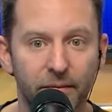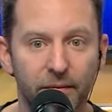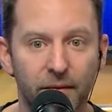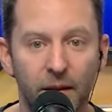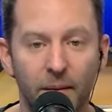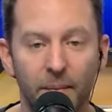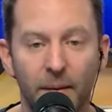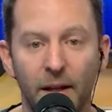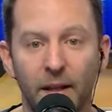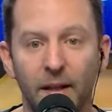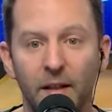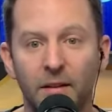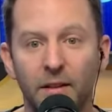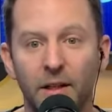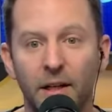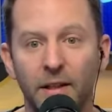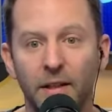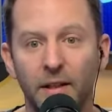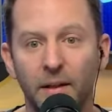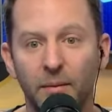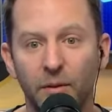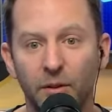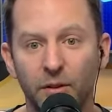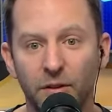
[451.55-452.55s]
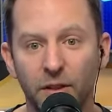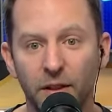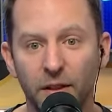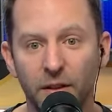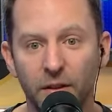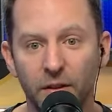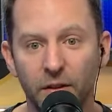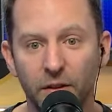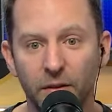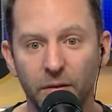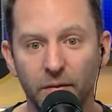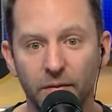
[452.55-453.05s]
de más del
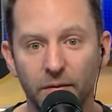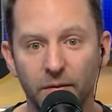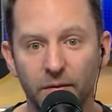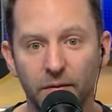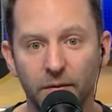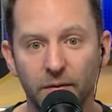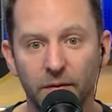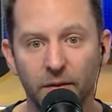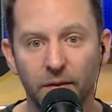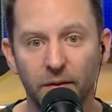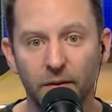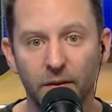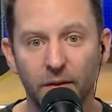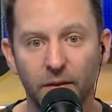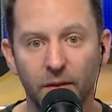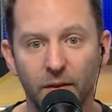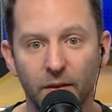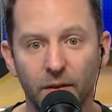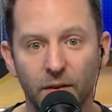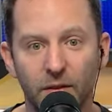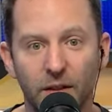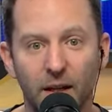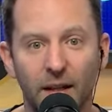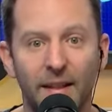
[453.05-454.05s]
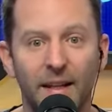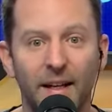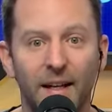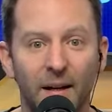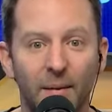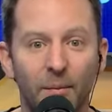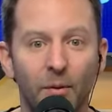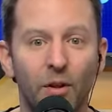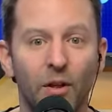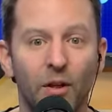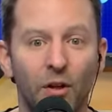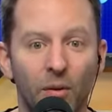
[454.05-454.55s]
30%, o sea,
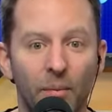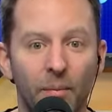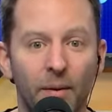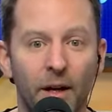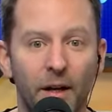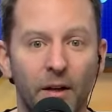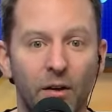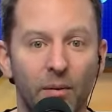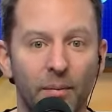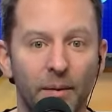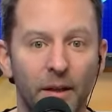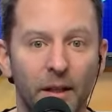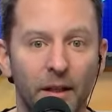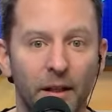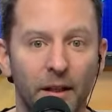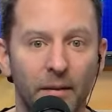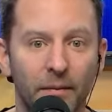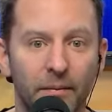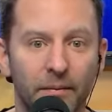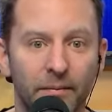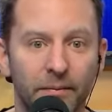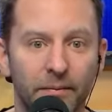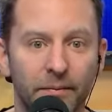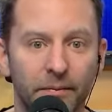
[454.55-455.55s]
dejamos de comprar comida,